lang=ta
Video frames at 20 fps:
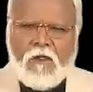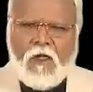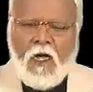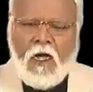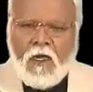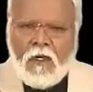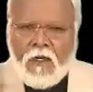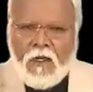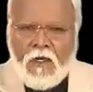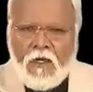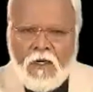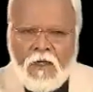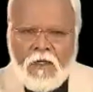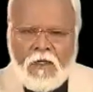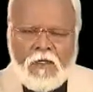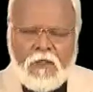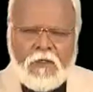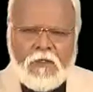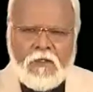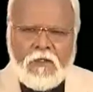ஆனால்
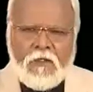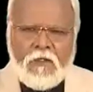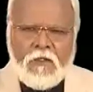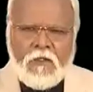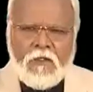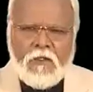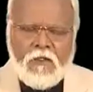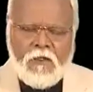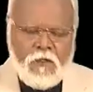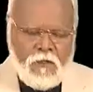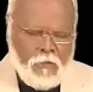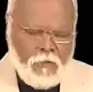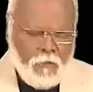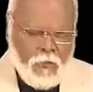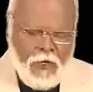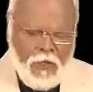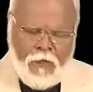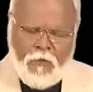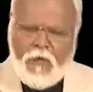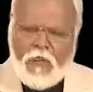
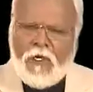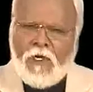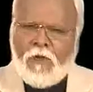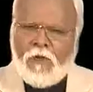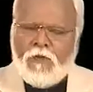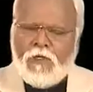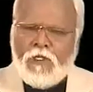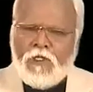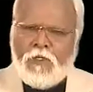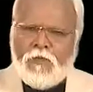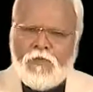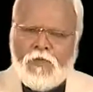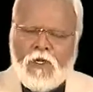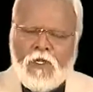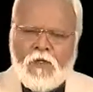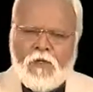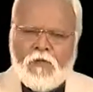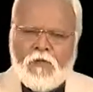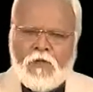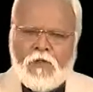பைபிளை நாம் எடுத்து
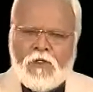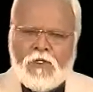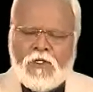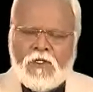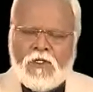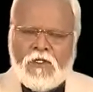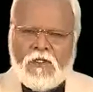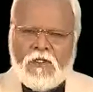படிக்கும்போது